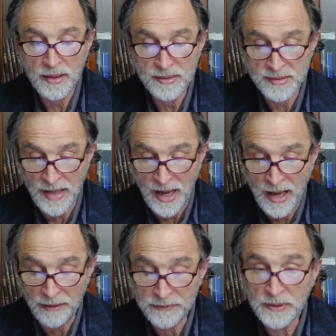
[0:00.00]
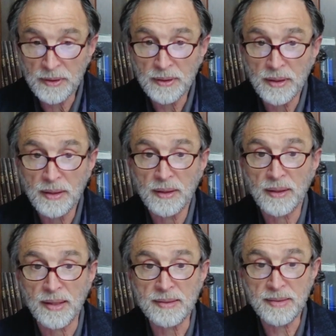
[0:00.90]
Zahav,
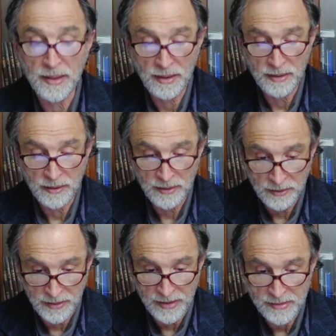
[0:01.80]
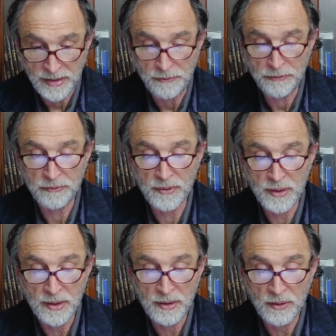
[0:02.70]
cheset, kesef,
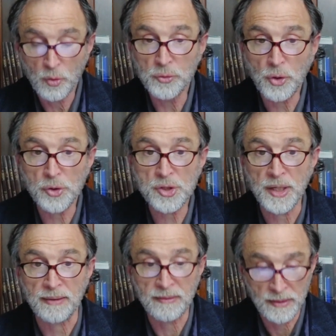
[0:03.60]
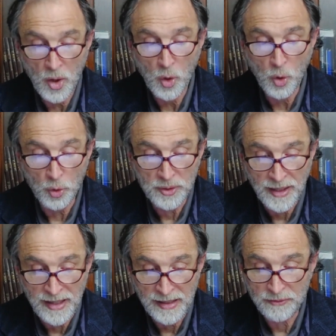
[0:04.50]
rochette.
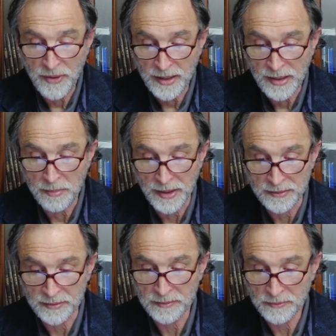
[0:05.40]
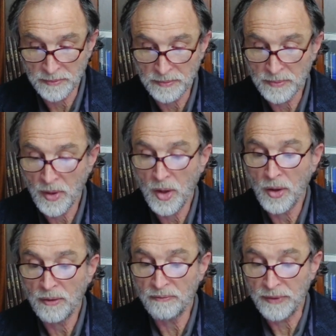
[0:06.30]
Outrelet vergaman.
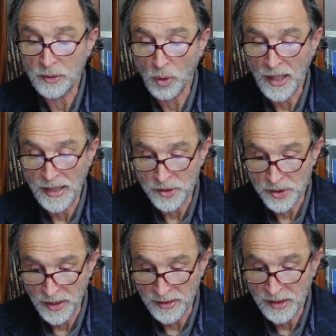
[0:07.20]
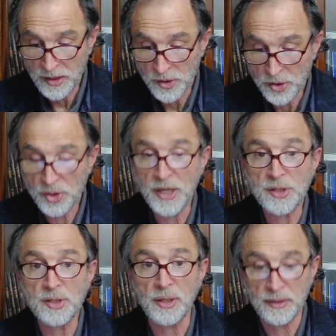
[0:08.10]
Vetola shani,
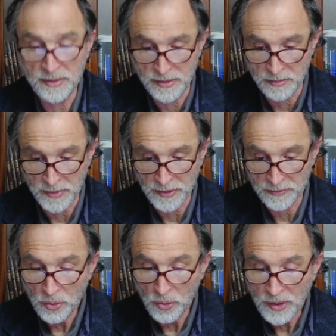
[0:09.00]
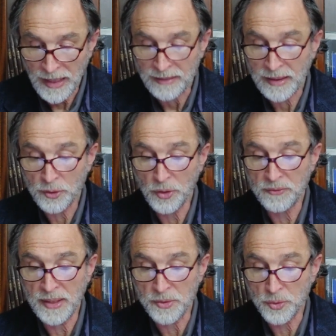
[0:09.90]
shesh izim. Quatre
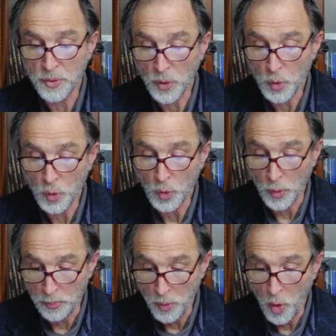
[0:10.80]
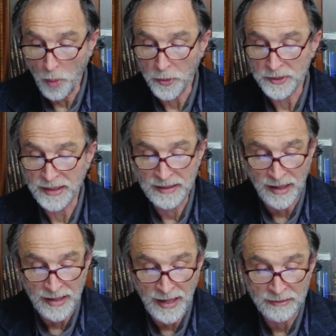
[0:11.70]
étoffes d'azur, de pourpre,
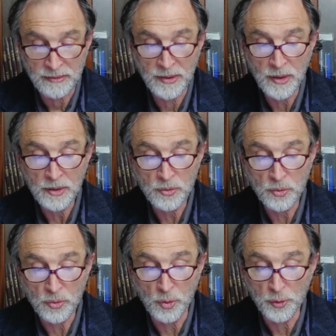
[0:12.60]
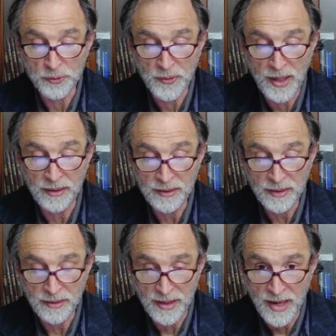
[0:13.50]
d'écarlate, de fin
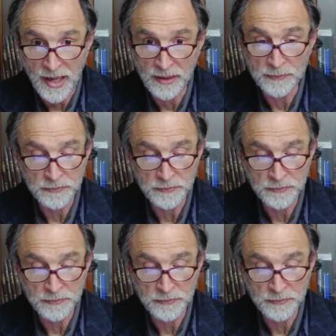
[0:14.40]
lin